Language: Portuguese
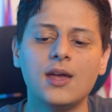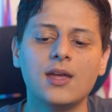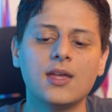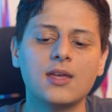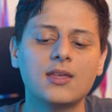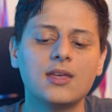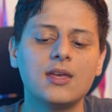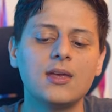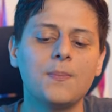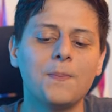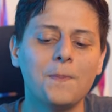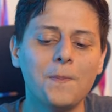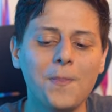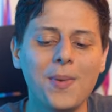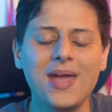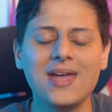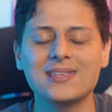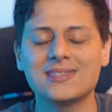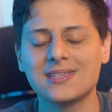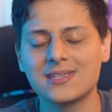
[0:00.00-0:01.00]
e que
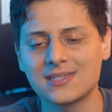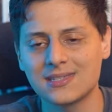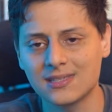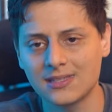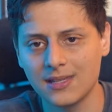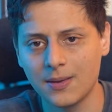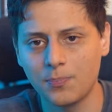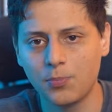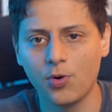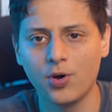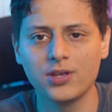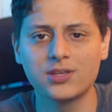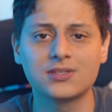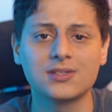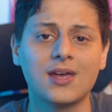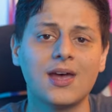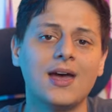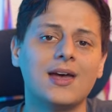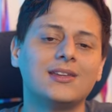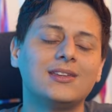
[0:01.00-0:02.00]
meses
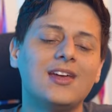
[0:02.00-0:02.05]
depois